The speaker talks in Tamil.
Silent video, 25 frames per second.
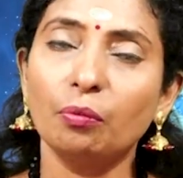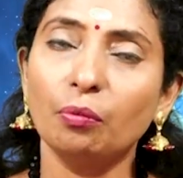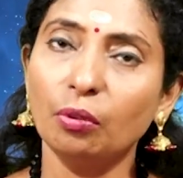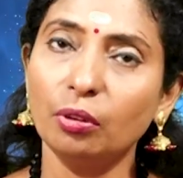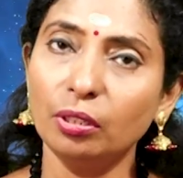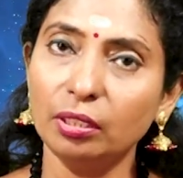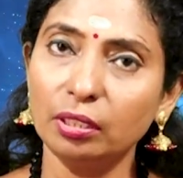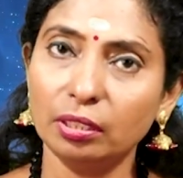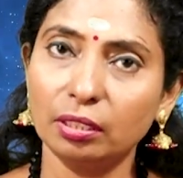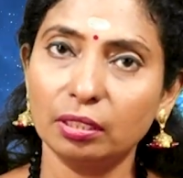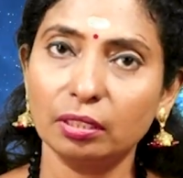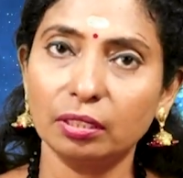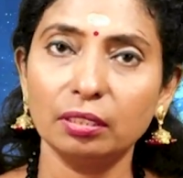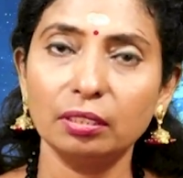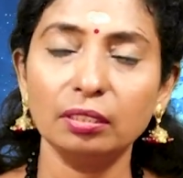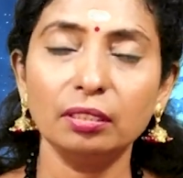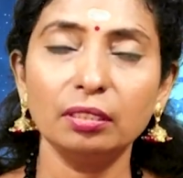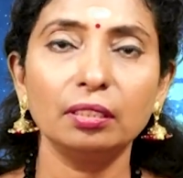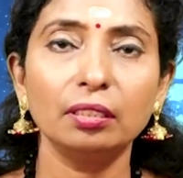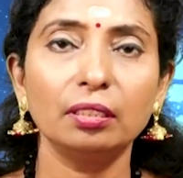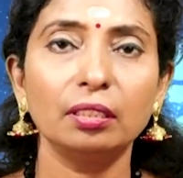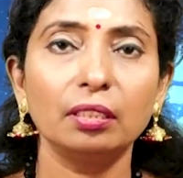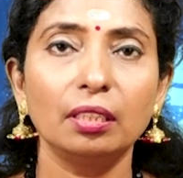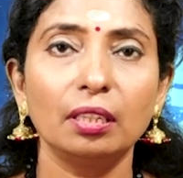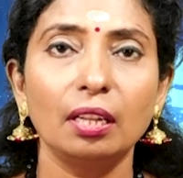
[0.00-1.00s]
ஒன்று
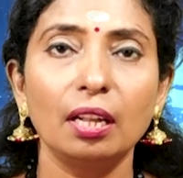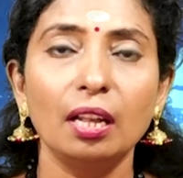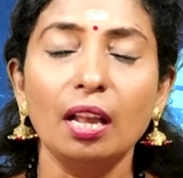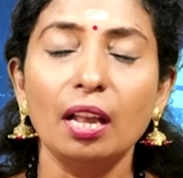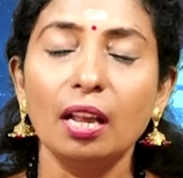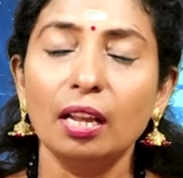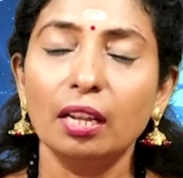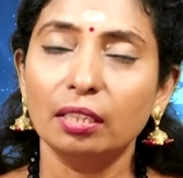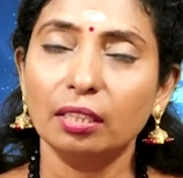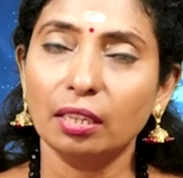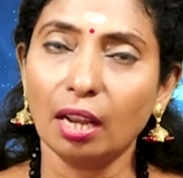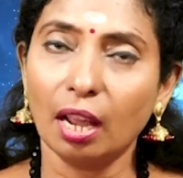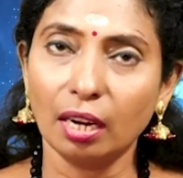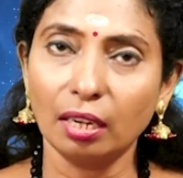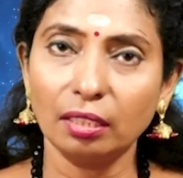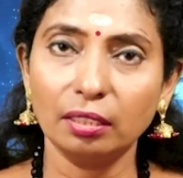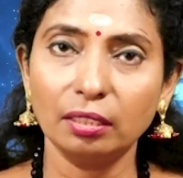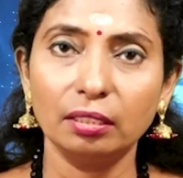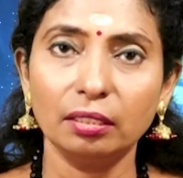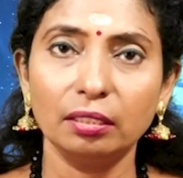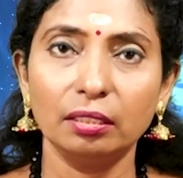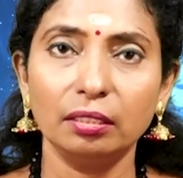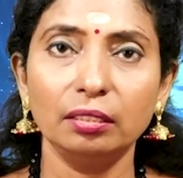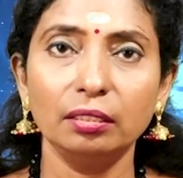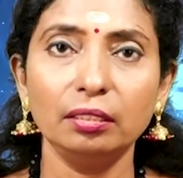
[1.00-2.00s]

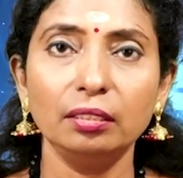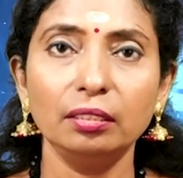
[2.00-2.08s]
நான்கு